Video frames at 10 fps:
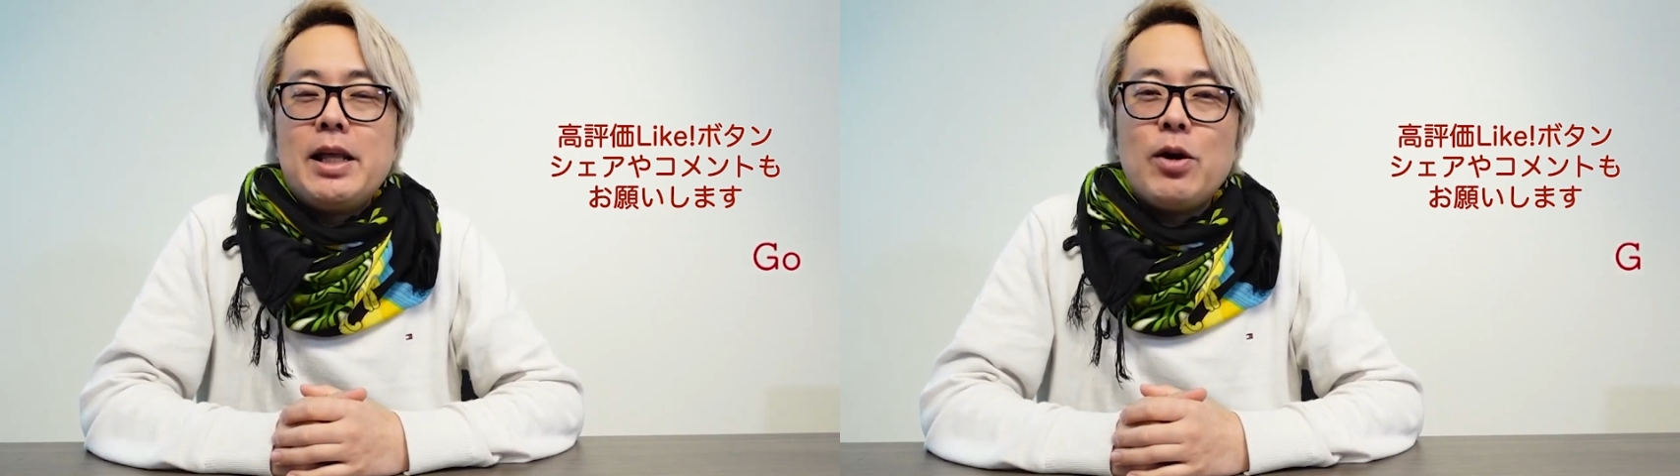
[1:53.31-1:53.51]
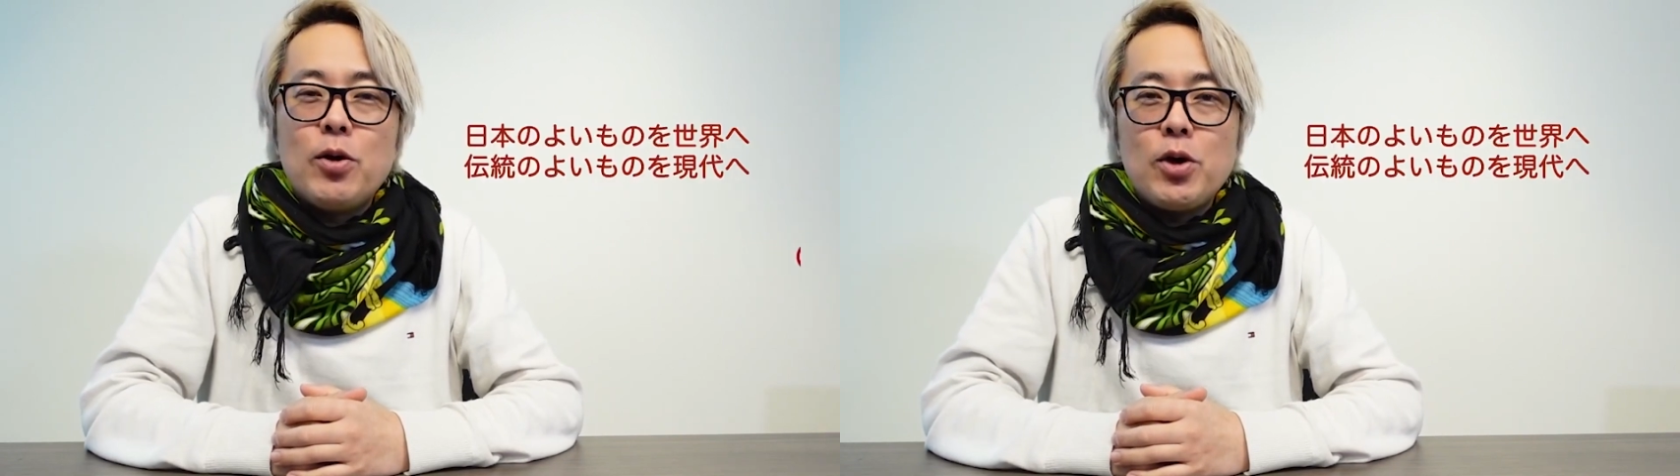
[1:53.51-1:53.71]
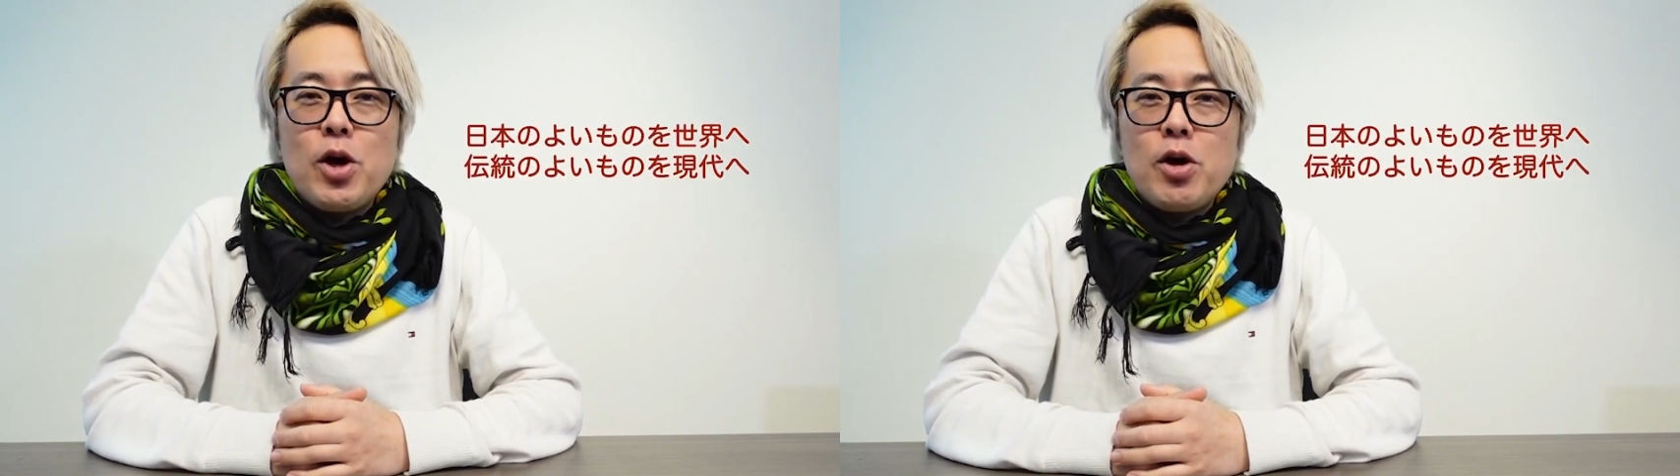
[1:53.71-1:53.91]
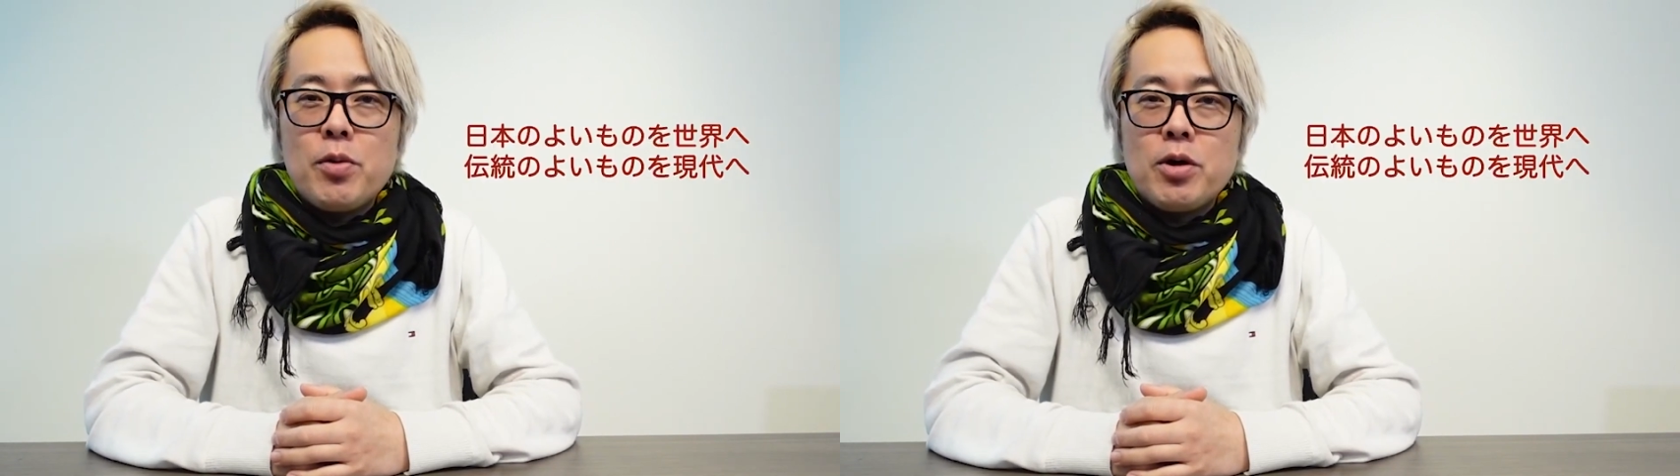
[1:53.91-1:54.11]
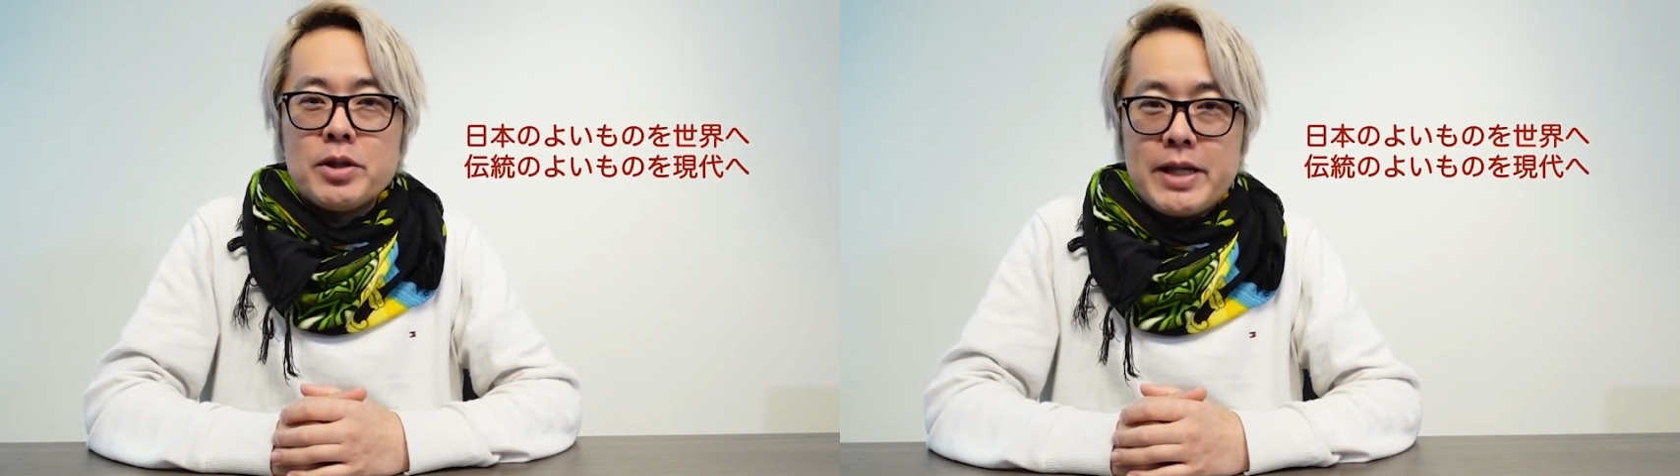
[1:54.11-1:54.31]
日本の良
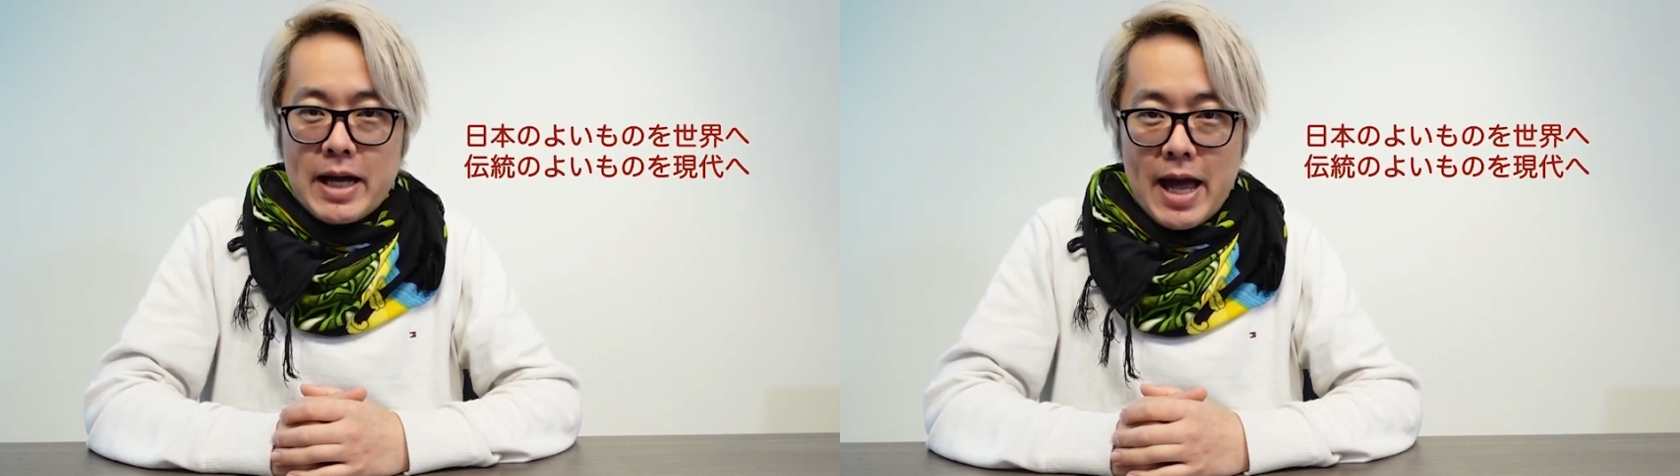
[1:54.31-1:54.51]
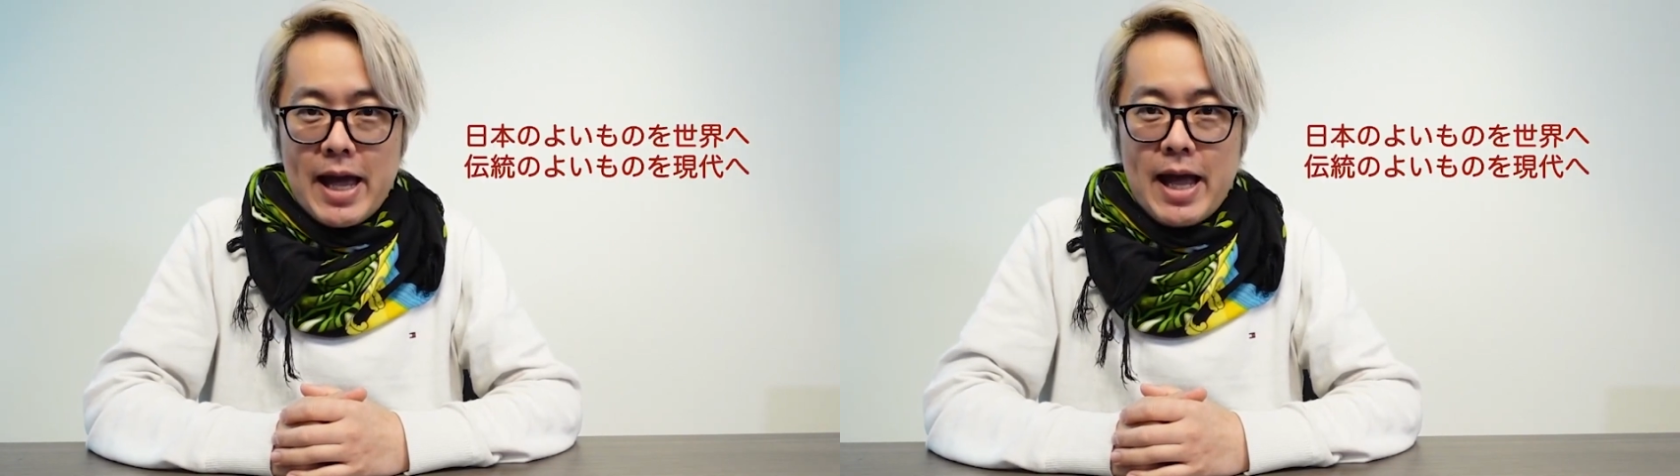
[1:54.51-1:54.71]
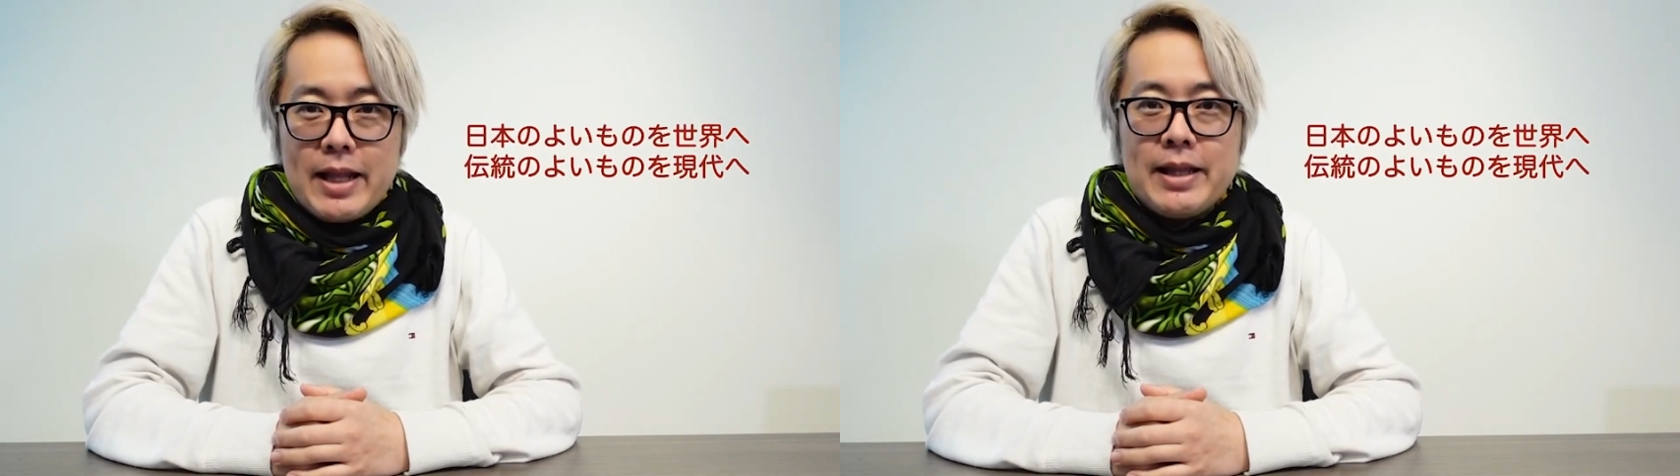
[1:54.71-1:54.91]
いものを世界へ、